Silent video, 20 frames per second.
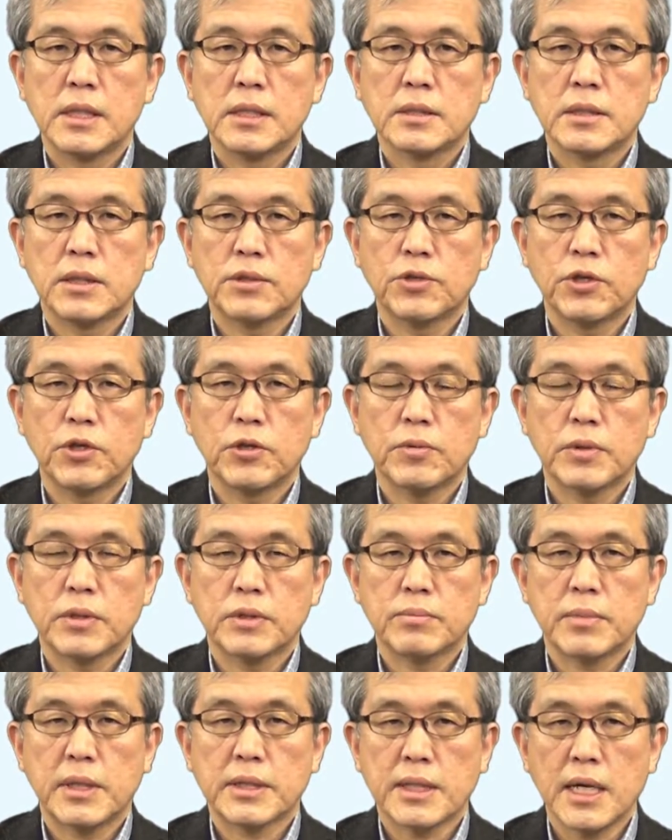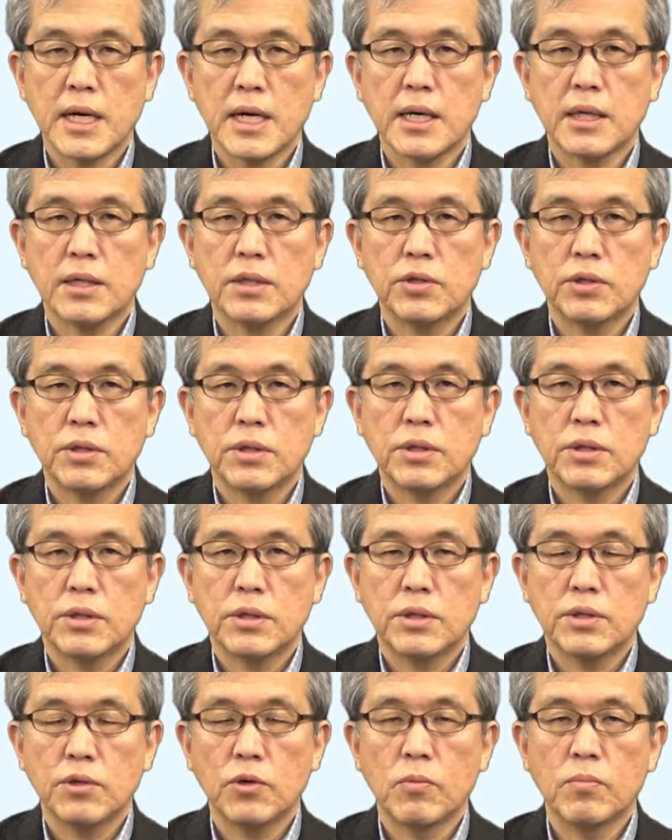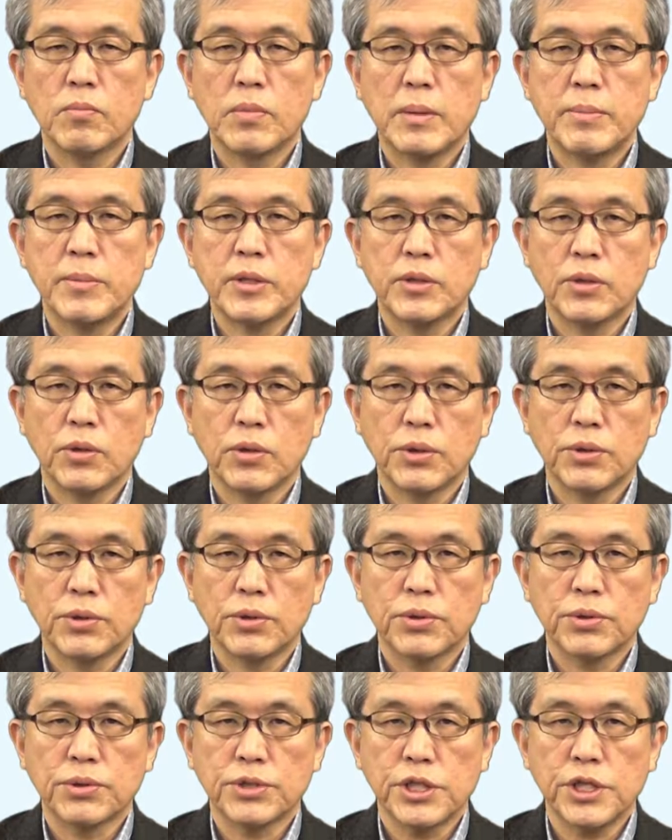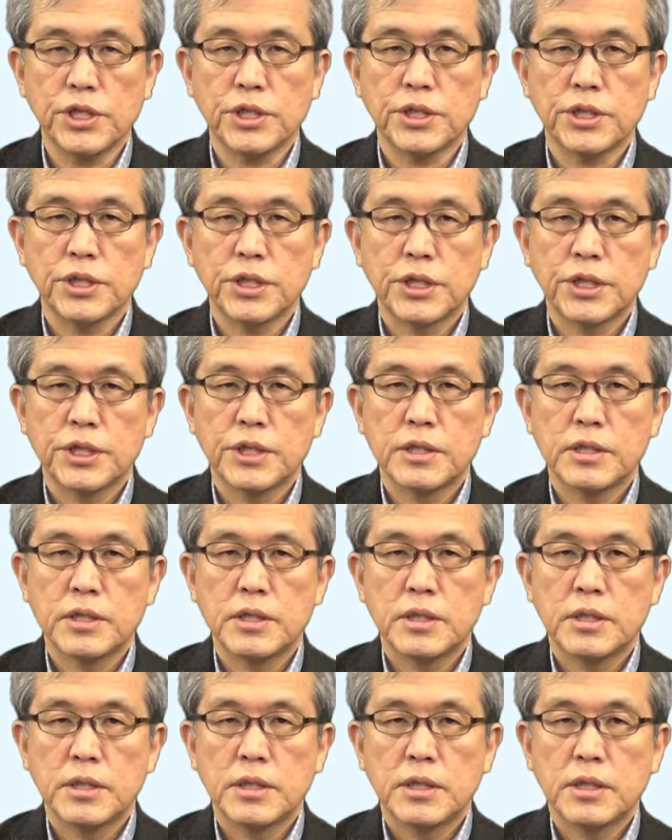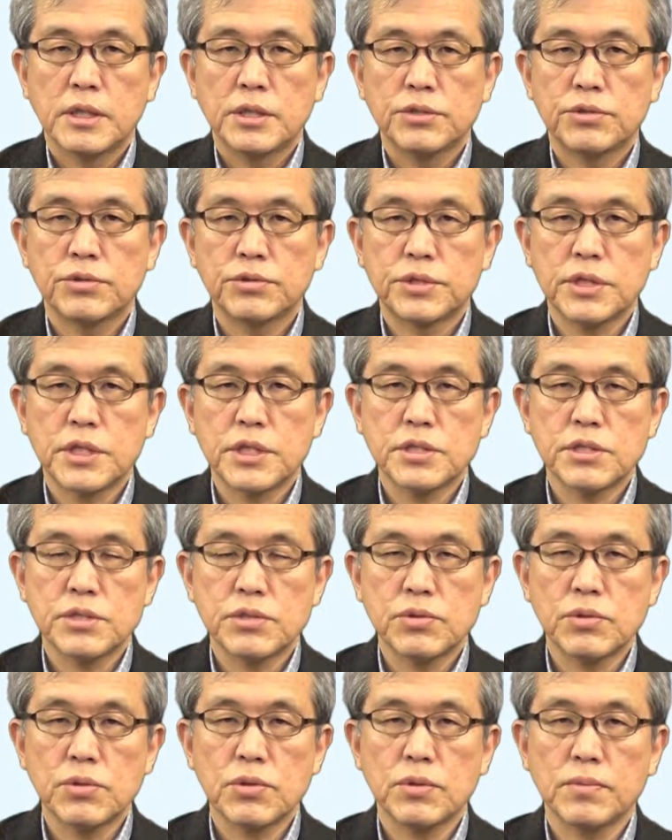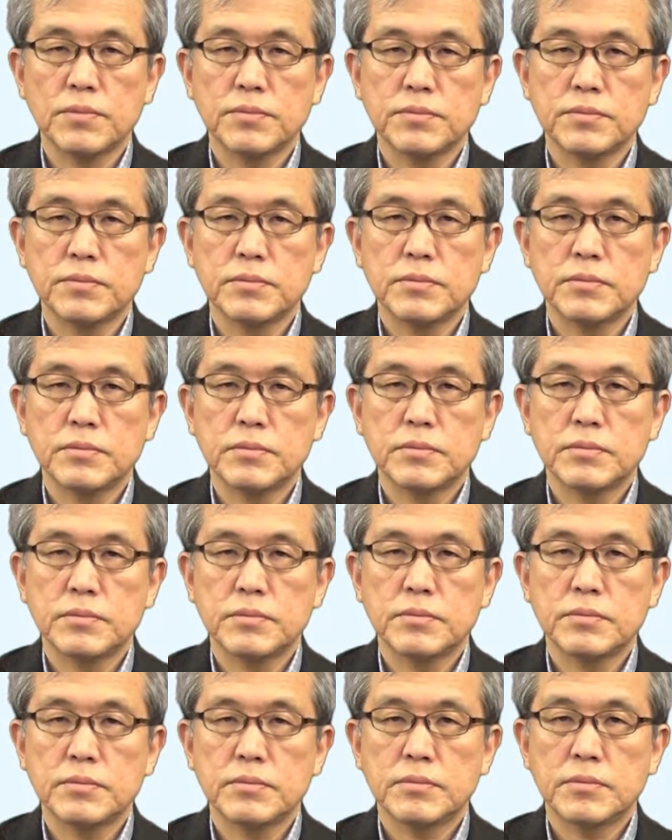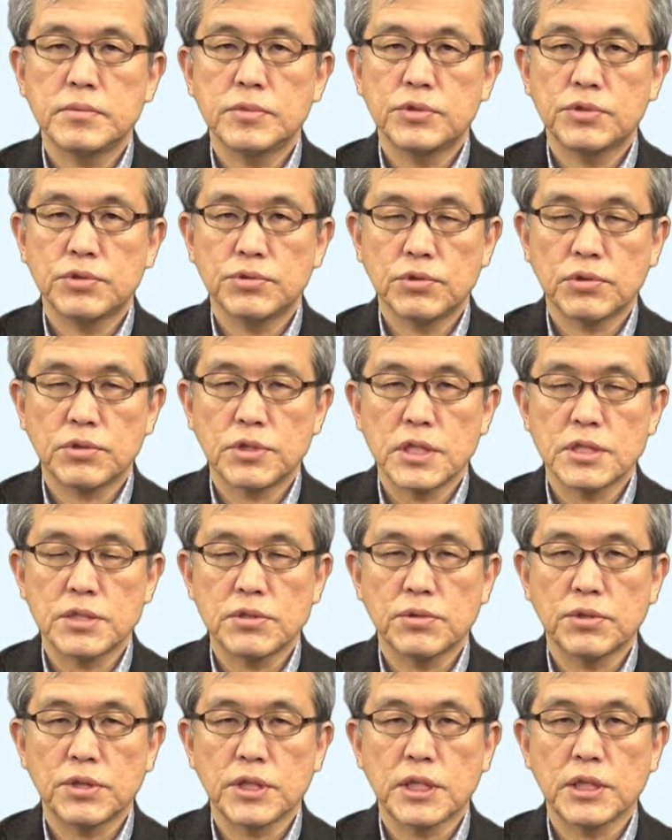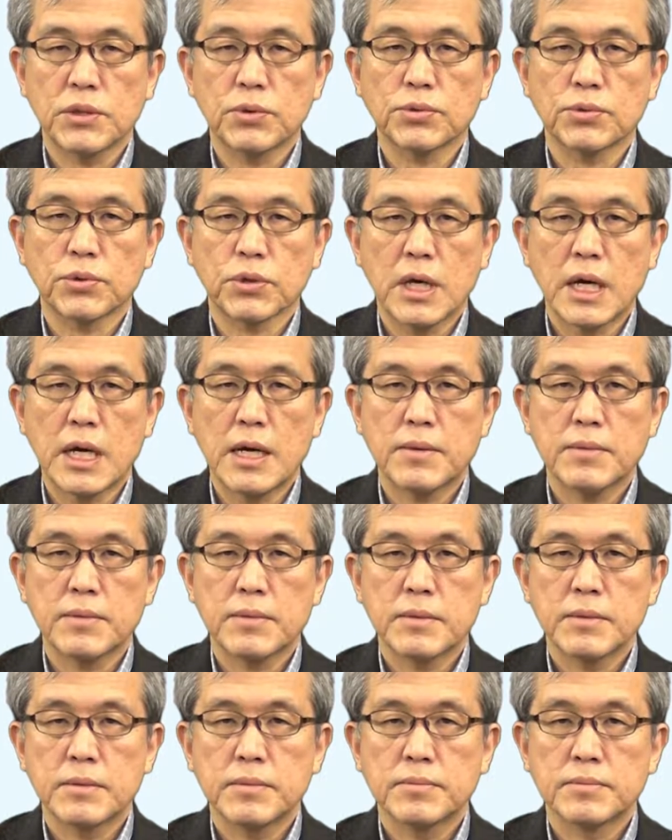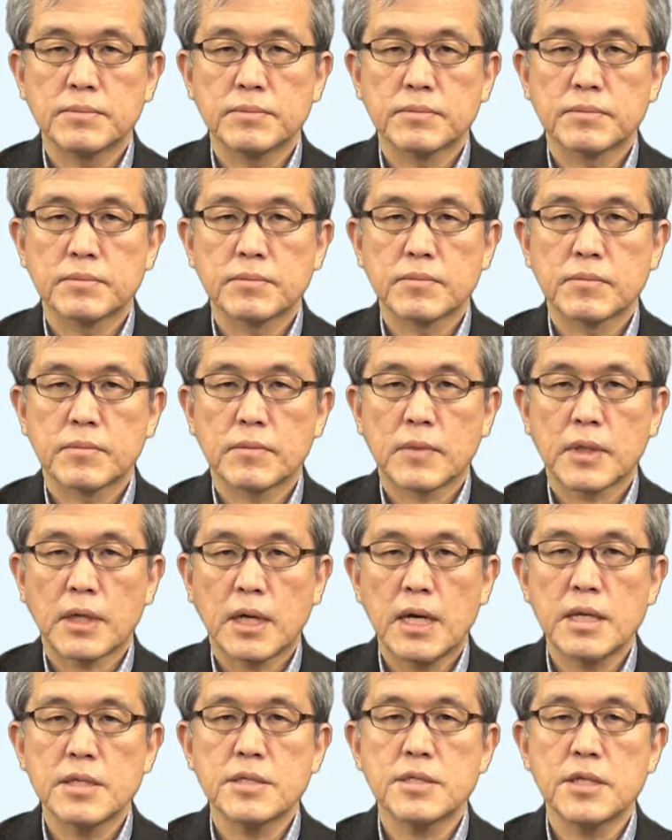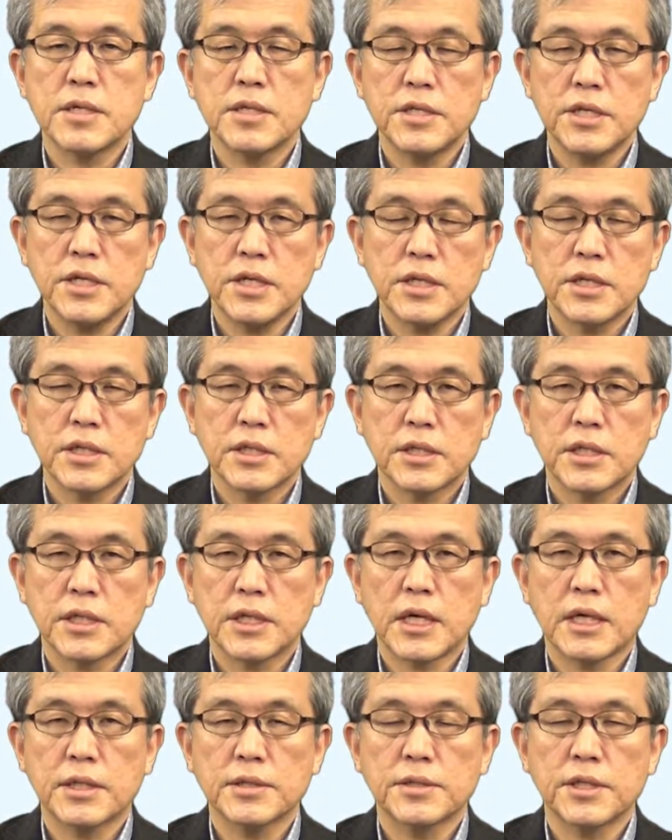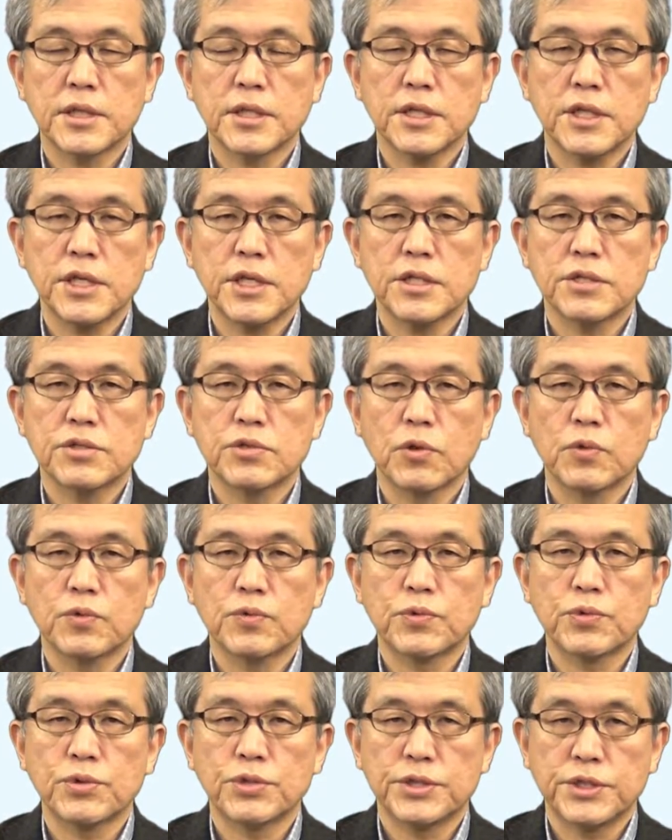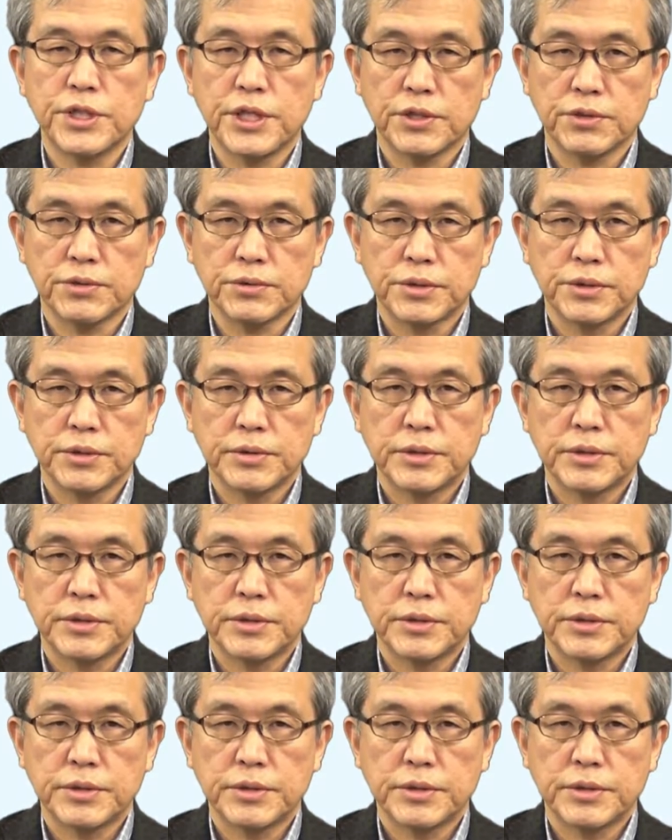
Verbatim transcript: 例えばまた4番目のように主説と従属説の出来事が完全に期間的に重複している